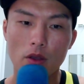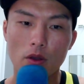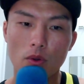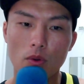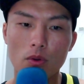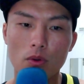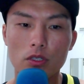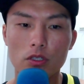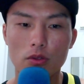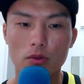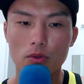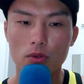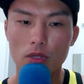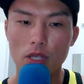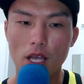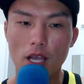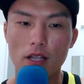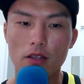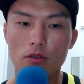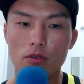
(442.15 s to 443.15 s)
こういうところ
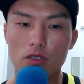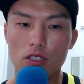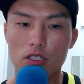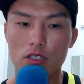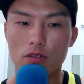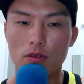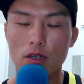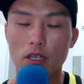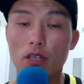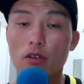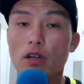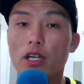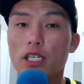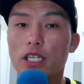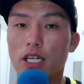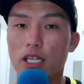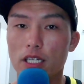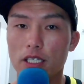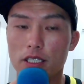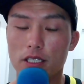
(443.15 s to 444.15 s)
でエントリーするわけにはい
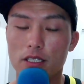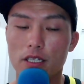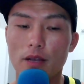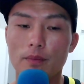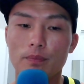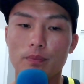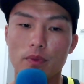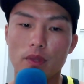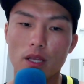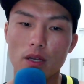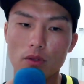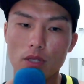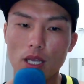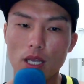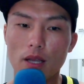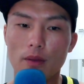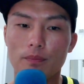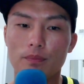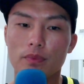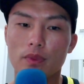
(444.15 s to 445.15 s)
かないんですね。なの
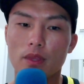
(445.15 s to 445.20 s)
で、